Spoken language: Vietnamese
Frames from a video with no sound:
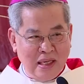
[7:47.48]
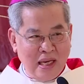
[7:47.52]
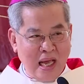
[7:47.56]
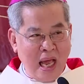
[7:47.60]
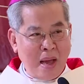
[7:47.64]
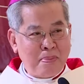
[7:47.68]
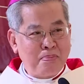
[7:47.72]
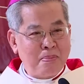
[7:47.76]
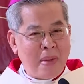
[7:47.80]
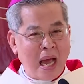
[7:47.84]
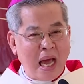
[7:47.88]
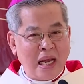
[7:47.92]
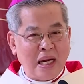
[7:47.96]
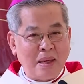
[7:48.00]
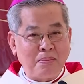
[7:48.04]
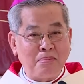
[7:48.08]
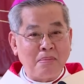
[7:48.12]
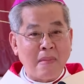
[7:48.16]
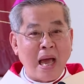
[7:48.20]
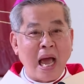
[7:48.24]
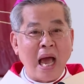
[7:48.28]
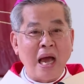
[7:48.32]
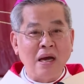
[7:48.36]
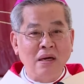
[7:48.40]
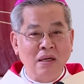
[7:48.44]
Abba là
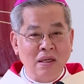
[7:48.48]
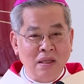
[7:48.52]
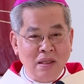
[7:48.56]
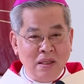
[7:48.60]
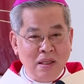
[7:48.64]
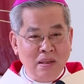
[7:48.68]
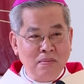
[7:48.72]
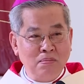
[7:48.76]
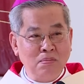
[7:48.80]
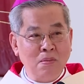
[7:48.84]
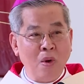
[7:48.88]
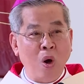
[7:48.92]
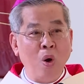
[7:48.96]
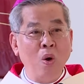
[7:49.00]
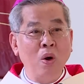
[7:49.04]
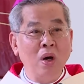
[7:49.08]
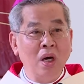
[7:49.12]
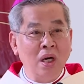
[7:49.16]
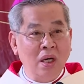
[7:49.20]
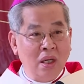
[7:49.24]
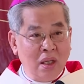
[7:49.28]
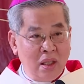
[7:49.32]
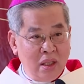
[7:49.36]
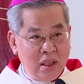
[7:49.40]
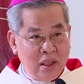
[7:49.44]
ba ơi, bố
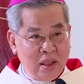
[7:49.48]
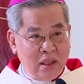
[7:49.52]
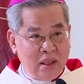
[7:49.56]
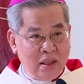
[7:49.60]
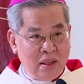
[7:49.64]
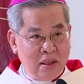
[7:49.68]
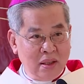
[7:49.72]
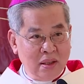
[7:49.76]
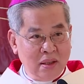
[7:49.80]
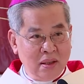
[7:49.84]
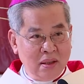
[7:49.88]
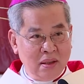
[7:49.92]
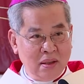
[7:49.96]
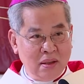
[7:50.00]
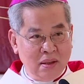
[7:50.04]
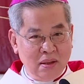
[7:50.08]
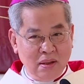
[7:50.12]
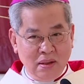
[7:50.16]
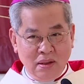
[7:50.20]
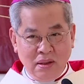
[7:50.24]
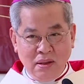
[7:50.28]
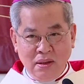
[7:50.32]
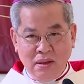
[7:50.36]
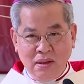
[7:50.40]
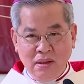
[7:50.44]
ơi.
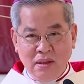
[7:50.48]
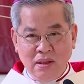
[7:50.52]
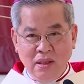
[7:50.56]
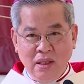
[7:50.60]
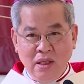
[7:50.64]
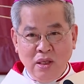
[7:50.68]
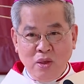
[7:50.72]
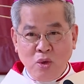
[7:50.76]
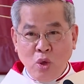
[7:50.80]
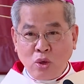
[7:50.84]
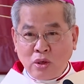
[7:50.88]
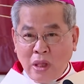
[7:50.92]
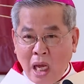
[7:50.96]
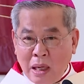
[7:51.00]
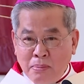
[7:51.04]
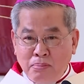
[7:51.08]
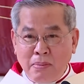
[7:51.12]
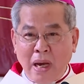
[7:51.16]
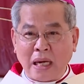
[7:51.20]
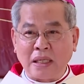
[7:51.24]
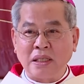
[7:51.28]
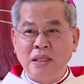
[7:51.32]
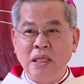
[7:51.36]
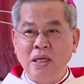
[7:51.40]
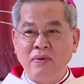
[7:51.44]
Nó thân
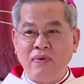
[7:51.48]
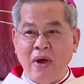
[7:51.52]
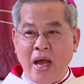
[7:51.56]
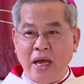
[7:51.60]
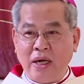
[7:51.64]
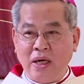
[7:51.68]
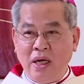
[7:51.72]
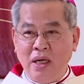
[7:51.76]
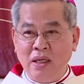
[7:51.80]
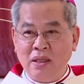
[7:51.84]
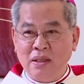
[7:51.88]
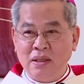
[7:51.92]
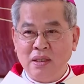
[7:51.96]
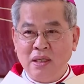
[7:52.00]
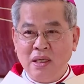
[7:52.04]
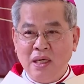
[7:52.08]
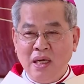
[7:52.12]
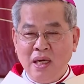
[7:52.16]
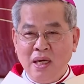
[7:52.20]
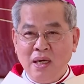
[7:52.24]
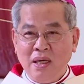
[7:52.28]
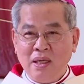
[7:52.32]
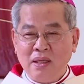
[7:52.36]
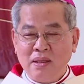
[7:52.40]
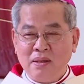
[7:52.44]
mật như vậy đó
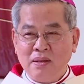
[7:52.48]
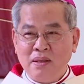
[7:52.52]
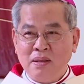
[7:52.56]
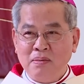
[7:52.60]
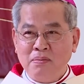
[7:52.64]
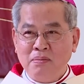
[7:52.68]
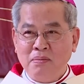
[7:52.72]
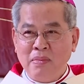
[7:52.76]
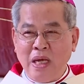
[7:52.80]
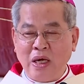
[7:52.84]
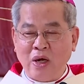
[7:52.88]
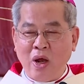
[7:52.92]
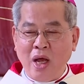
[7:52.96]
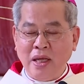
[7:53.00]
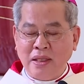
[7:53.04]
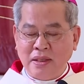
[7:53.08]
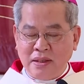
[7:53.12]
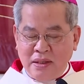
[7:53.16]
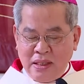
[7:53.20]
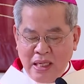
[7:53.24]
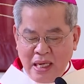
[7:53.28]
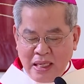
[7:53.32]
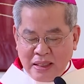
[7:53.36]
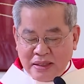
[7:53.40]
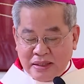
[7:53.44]
mình nói
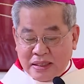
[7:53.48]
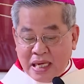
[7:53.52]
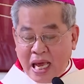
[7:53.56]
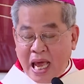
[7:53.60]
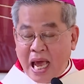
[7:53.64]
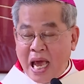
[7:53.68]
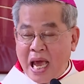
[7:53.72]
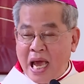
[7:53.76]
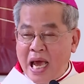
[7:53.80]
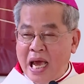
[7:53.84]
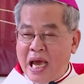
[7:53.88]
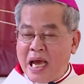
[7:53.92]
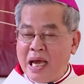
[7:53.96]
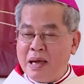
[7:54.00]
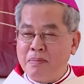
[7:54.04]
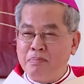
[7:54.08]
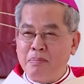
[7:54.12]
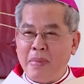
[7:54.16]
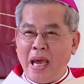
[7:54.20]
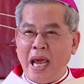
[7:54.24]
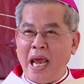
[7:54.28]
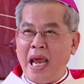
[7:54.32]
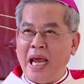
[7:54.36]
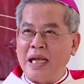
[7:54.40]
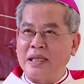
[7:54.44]
cha
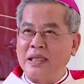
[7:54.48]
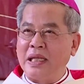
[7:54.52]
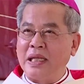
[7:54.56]
mẹ